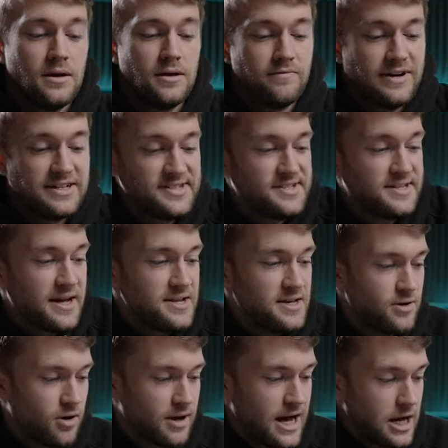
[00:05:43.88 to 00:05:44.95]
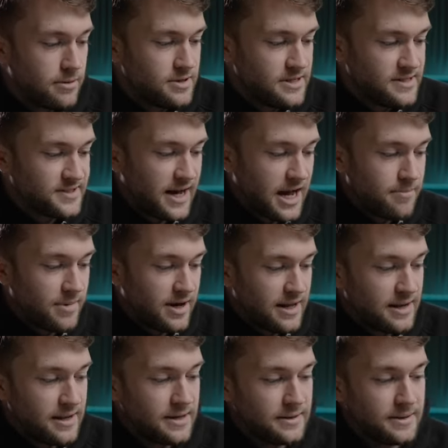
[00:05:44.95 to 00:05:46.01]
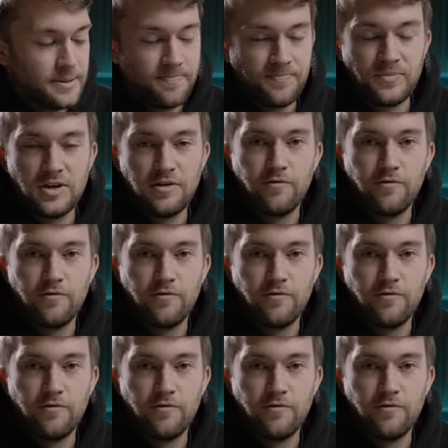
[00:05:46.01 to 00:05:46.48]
Was ich dann hier noch habe, ist einmal ähm, die